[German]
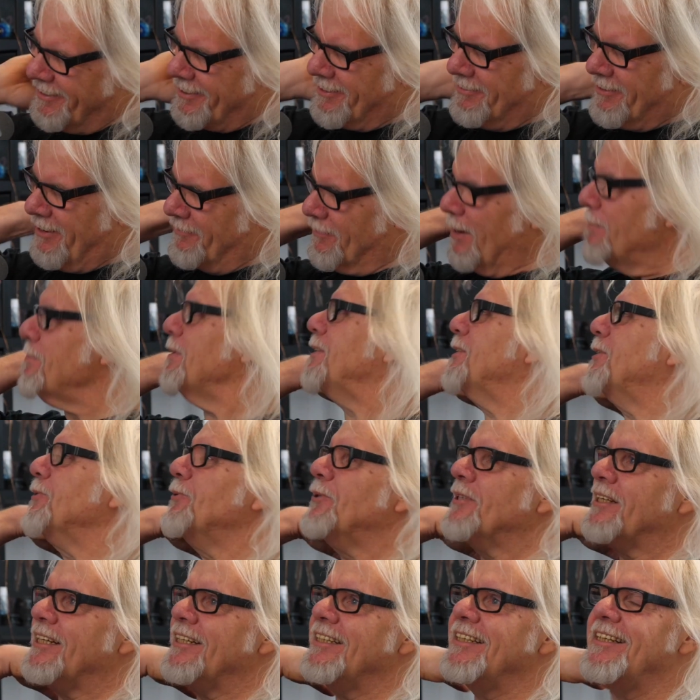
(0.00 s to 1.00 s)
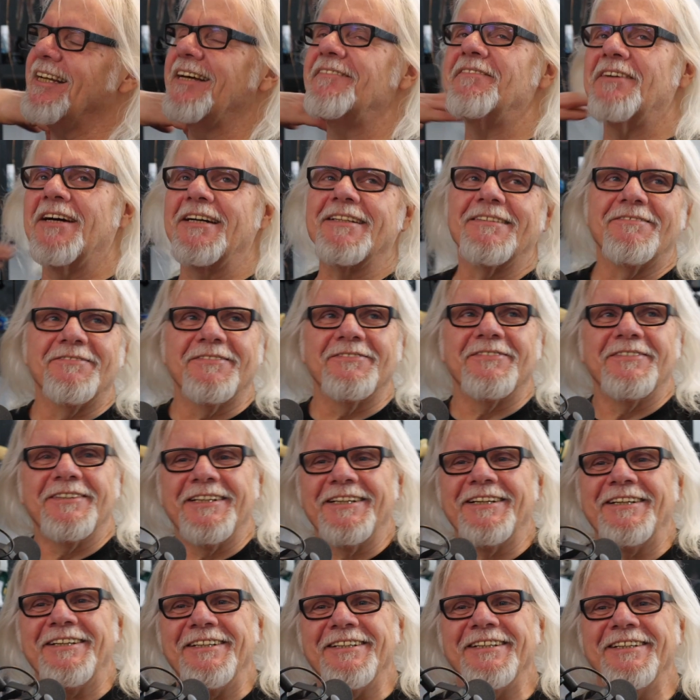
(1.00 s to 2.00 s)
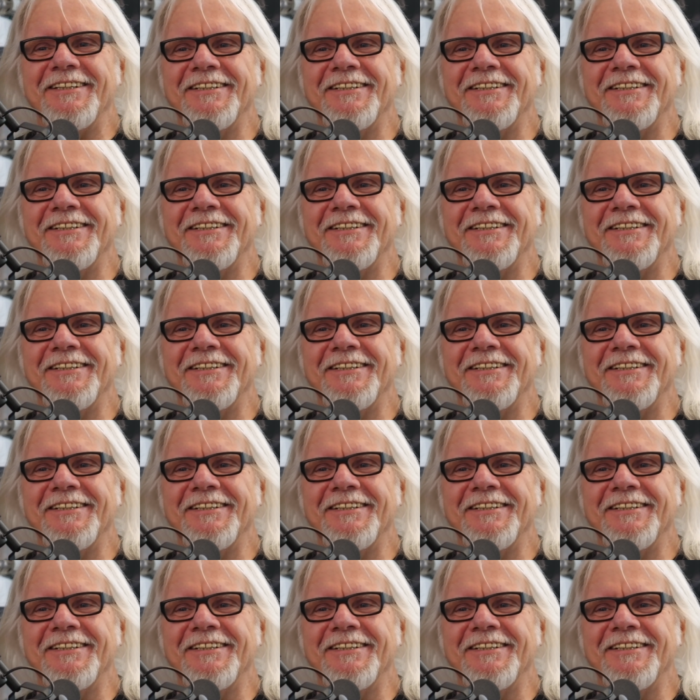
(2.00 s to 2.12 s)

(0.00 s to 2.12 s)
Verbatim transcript: wir, wer bist du denn? Dann, ihr, habt euch ab und